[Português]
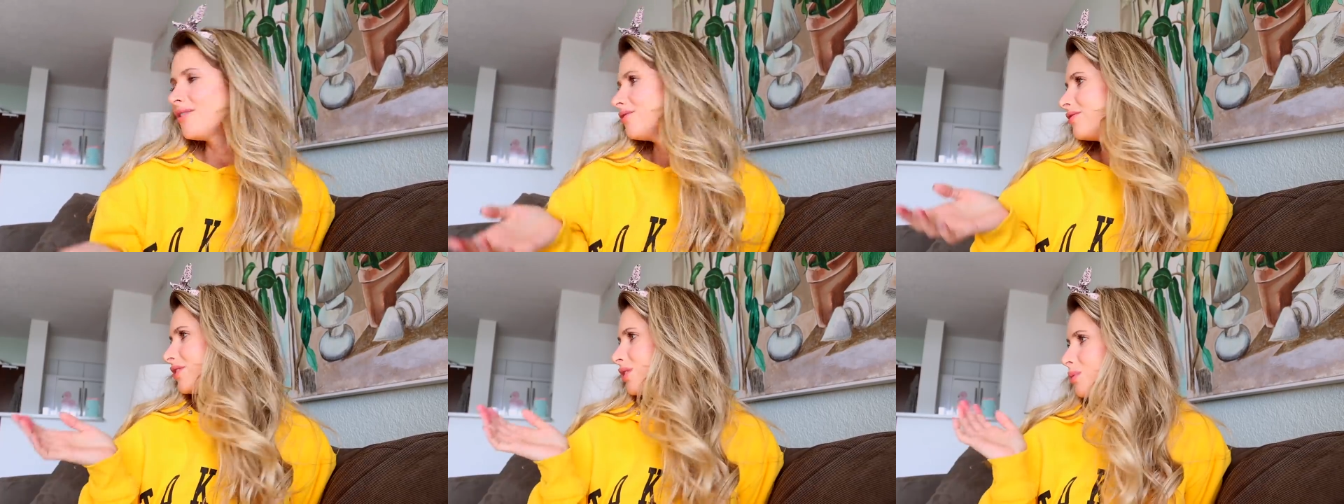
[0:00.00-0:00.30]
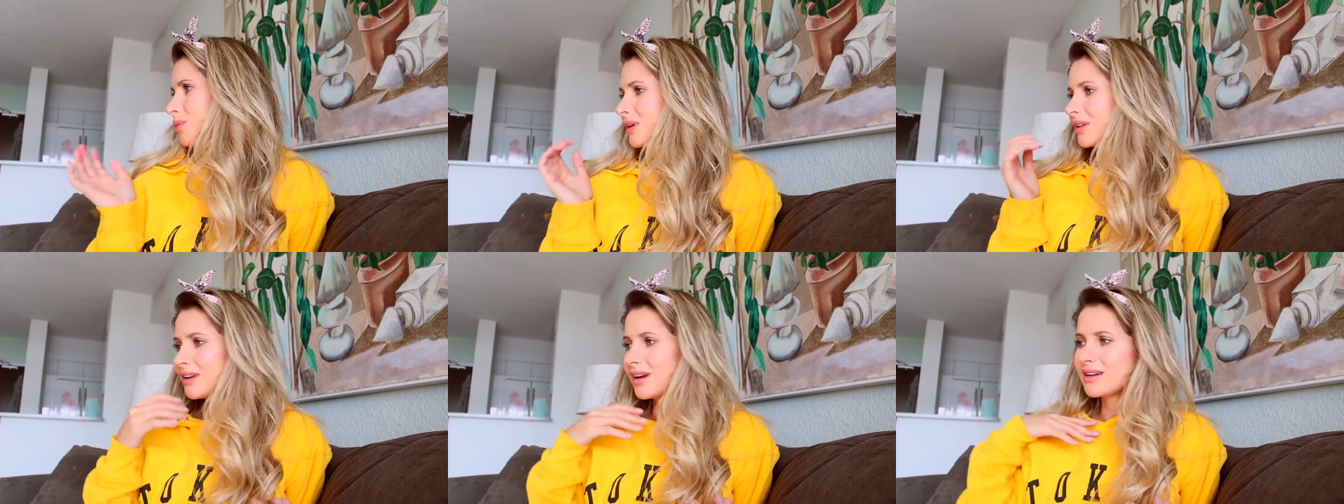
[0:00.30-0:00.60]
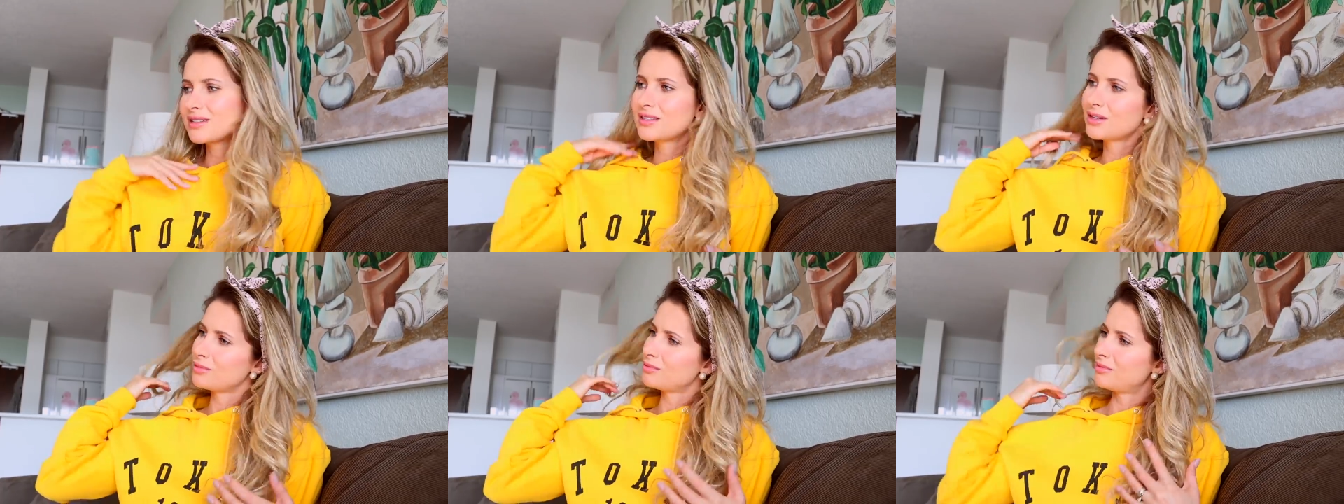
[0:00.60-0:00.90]
vir pra
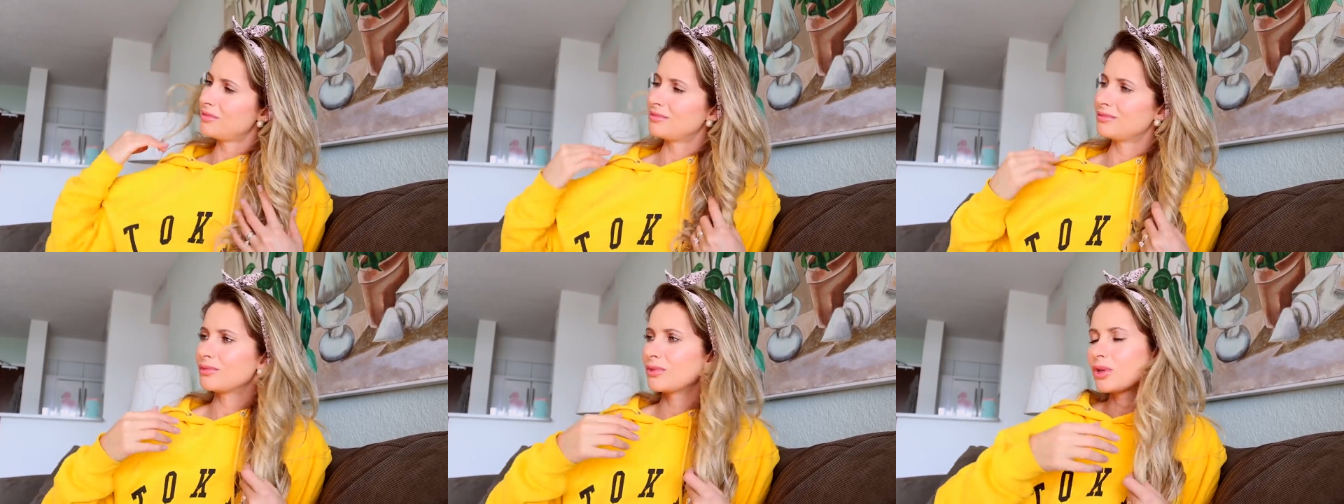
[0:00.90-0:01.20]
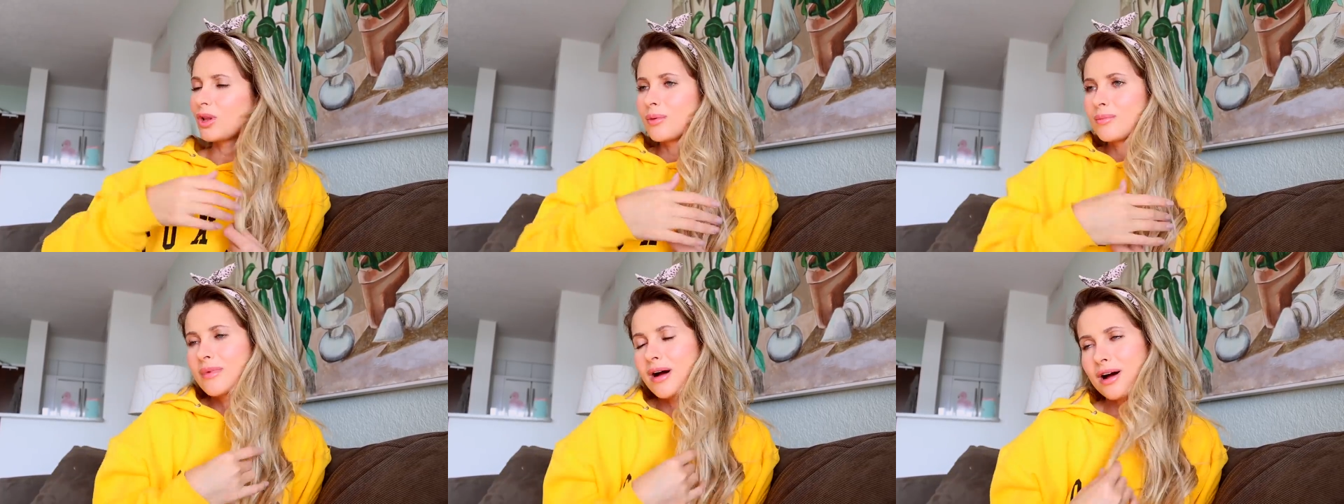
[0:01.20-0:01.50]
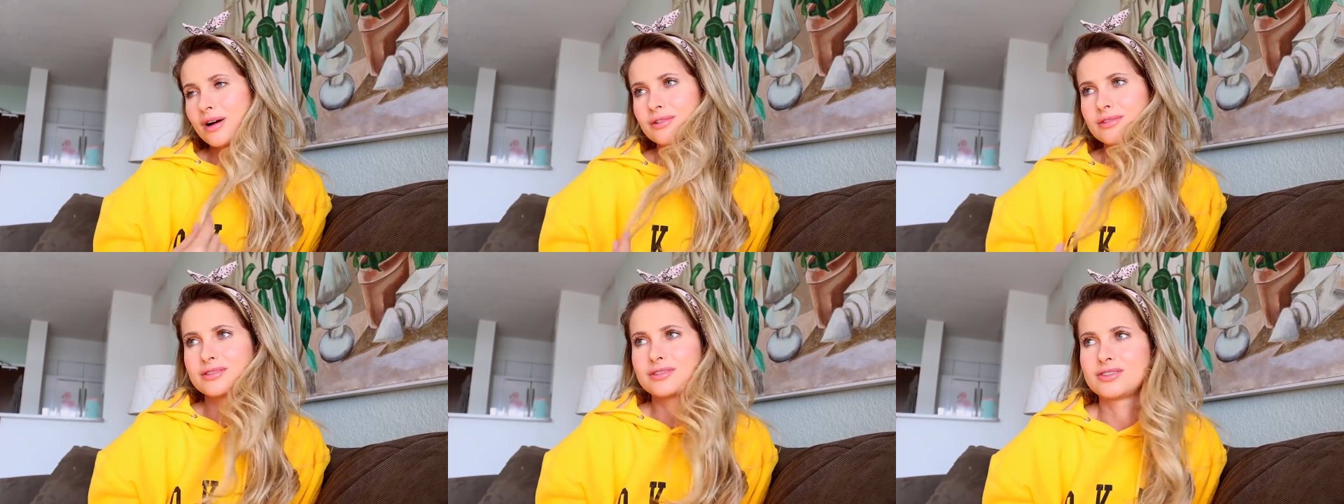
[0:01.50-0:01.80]
trás, tem um
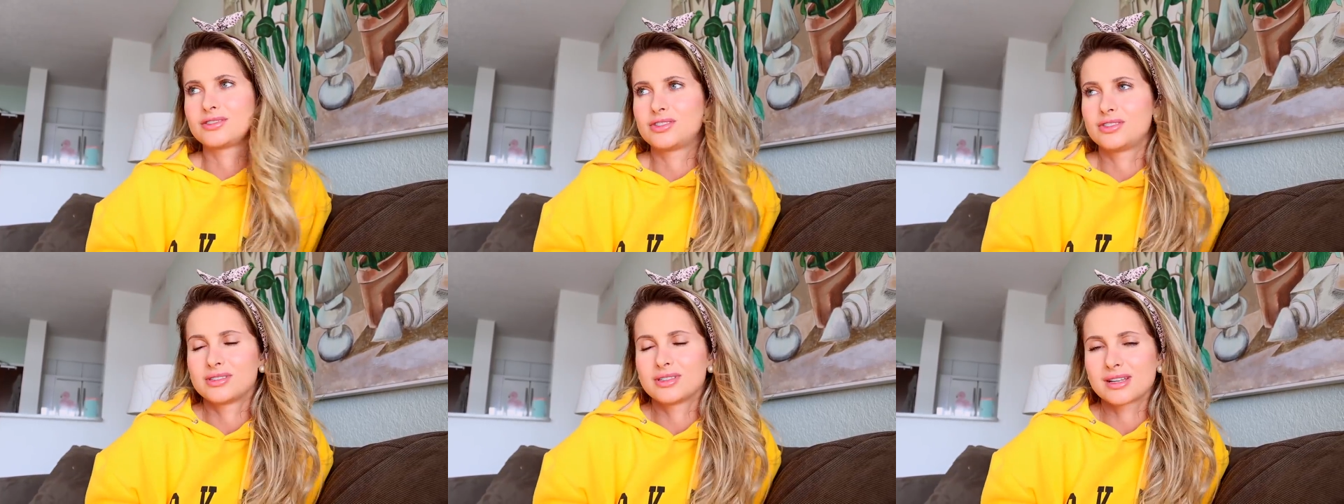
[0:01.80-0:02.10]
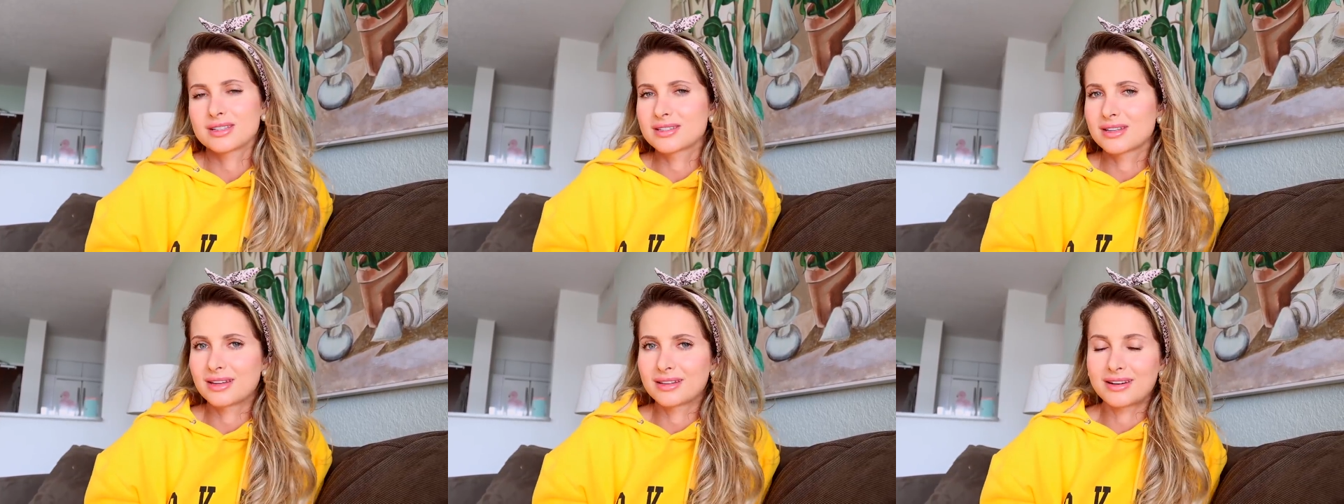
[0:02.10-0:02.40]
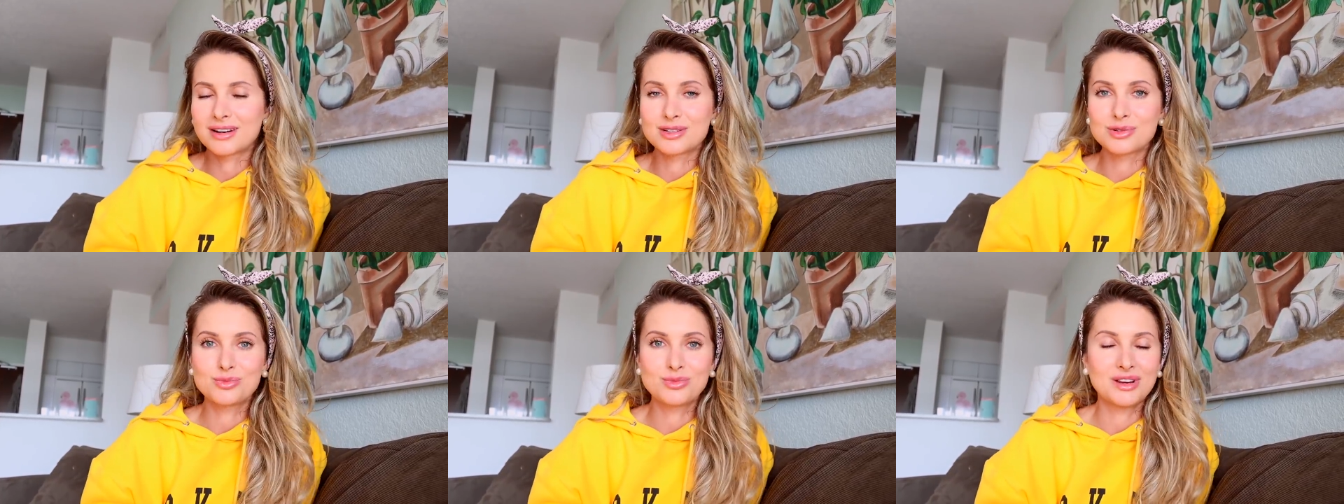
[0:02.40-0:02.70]
global dançando
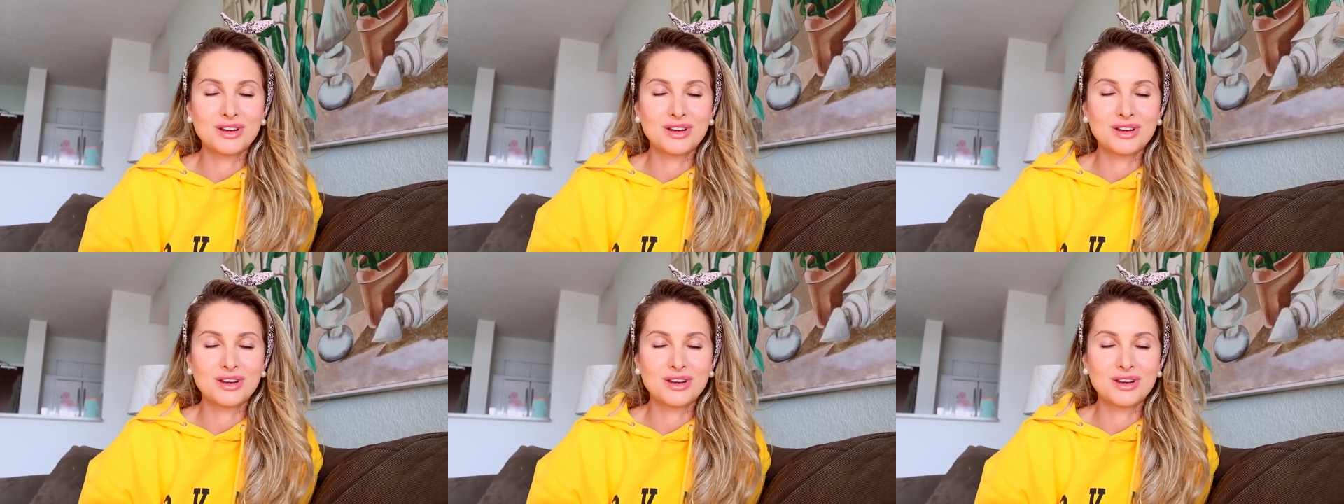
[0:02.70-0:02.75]
atrás de